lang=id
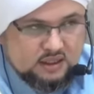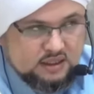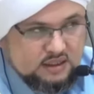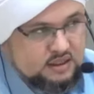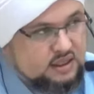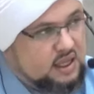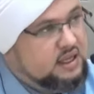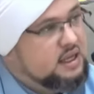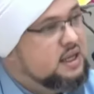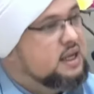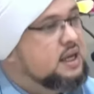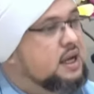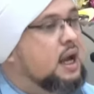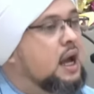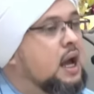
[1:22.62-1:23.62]

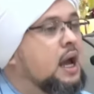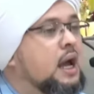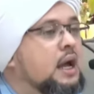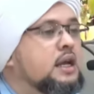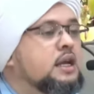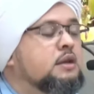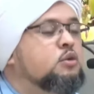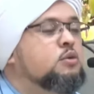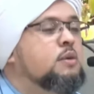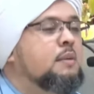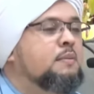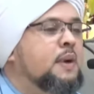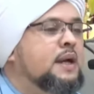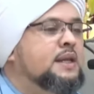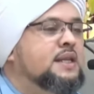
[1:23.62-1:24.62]
jadi ibu
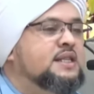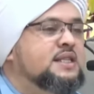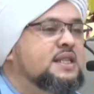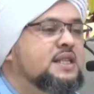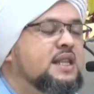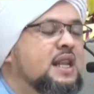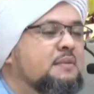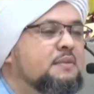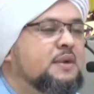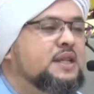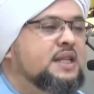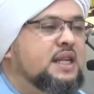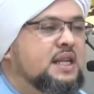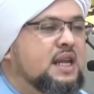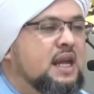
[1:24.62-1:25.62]
bapak disinilah
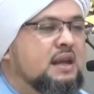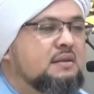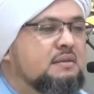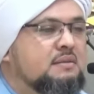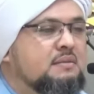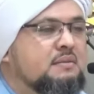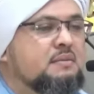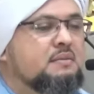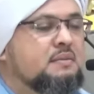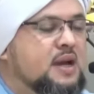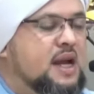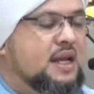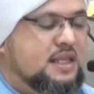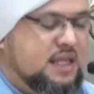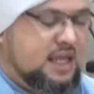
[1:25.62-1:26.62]
pentingnya
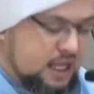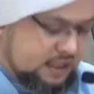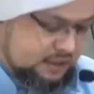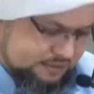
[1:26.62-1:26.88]
pengajian